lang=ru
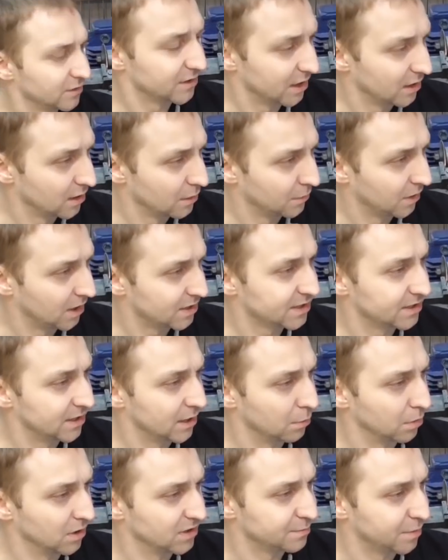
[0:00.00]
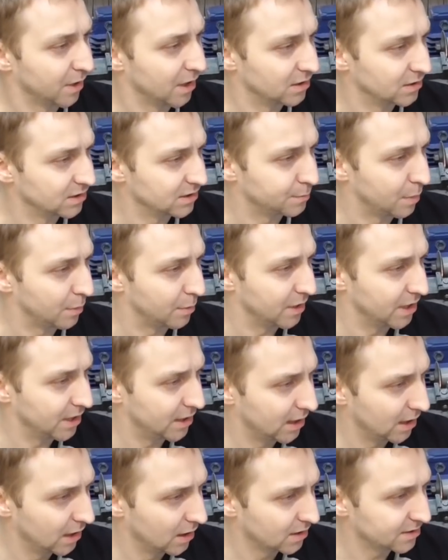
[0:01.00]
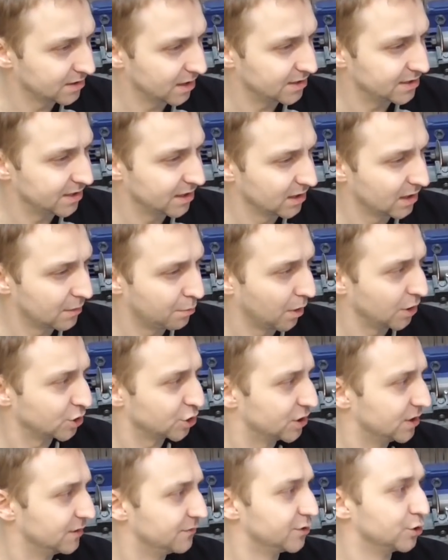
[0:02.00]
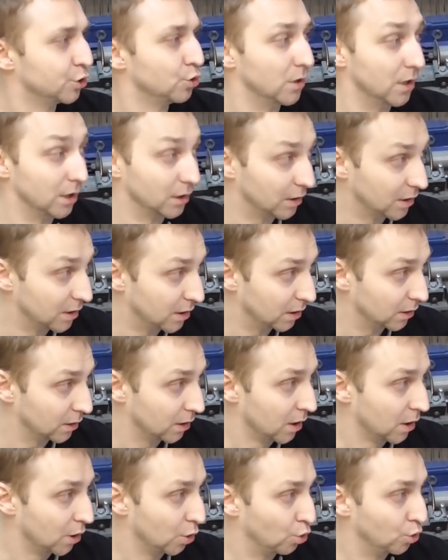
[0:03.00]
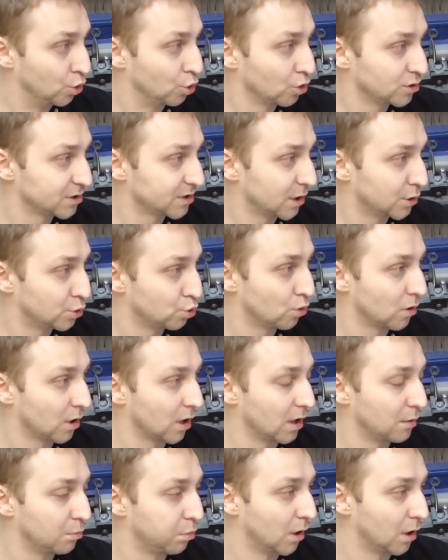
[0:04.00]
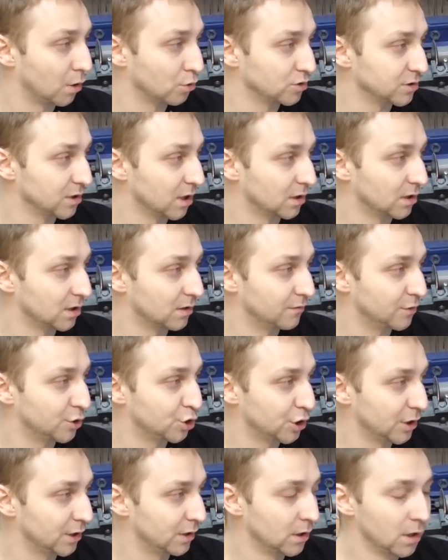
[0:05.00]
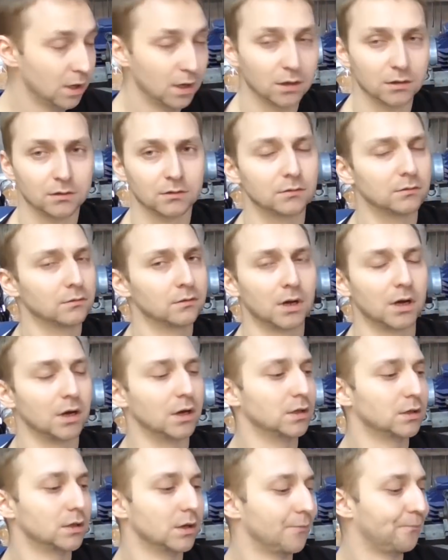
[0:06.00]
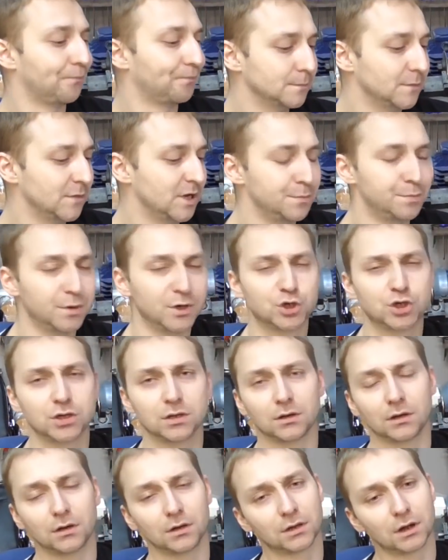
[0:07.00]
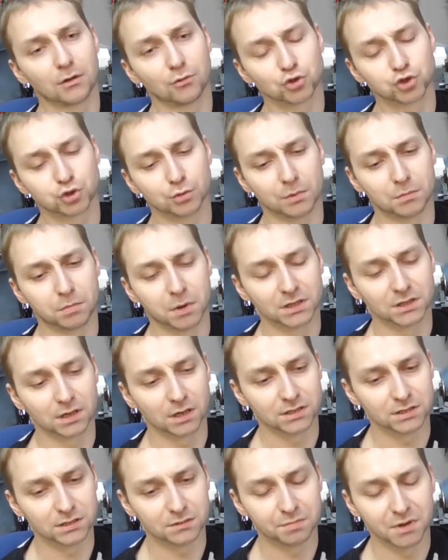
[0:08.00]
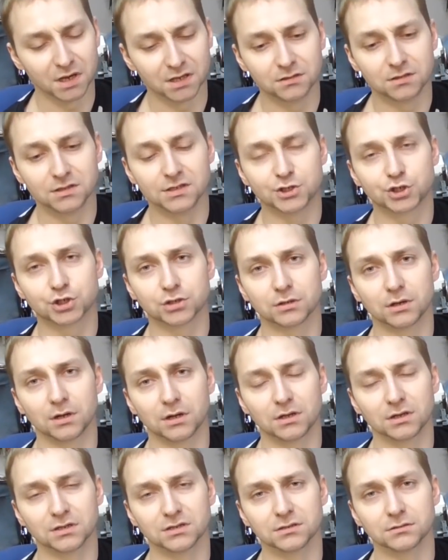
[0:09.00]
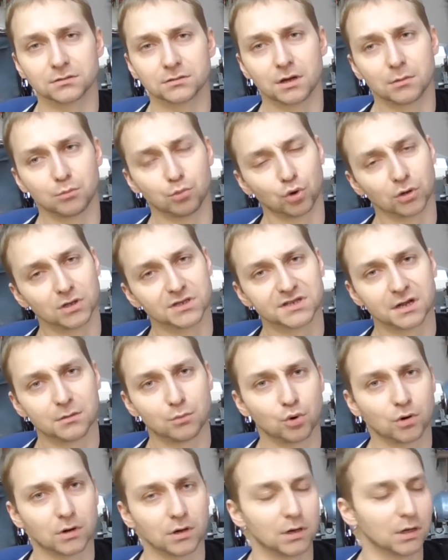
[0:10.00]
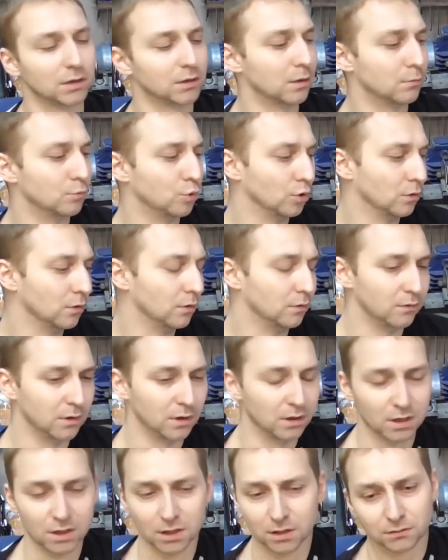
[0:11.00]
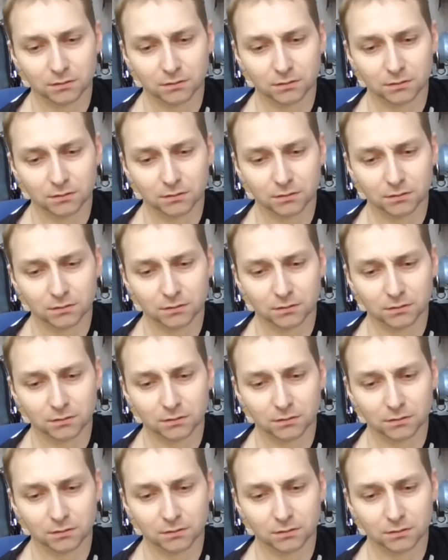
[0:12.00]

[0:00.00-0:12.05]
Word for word: В целом нас не было с пятницы по понедельник, соседки почти все лето нет. У нее, кстати, украли пару золотых вещей. Да, это не причина для того, чтобы потратить 5000 на тамбурный замок или на тамбурную дверь.